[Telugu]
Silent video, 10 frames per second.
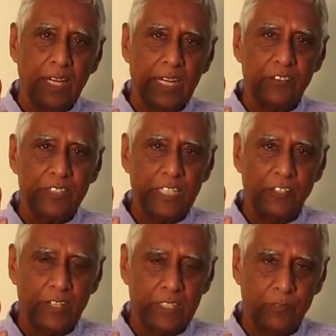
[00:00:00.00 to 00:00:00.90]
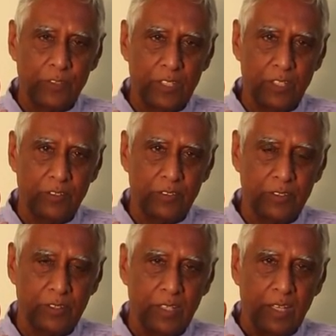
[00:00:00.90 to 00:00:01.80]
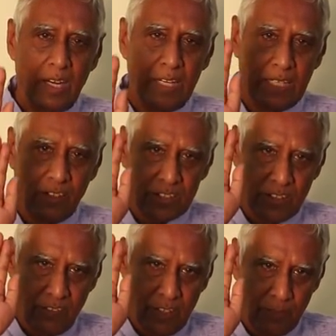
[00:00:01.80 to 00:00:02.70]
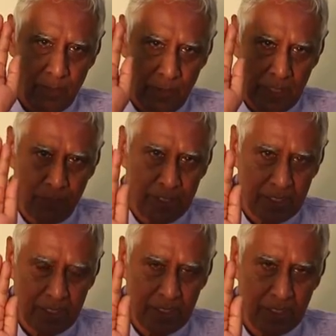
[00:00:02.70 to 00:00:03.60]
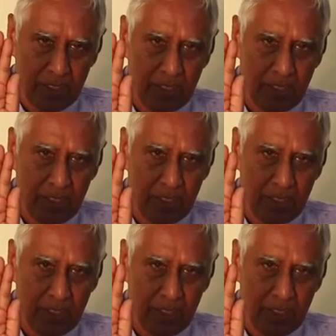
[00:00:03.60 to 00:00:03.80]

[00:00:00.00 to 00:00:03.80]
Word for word: ఎడమ చేయి వరద ముద్రలో ఉంటుంది అంటే అవతల వాళ్ళు మీరు భయపడకండి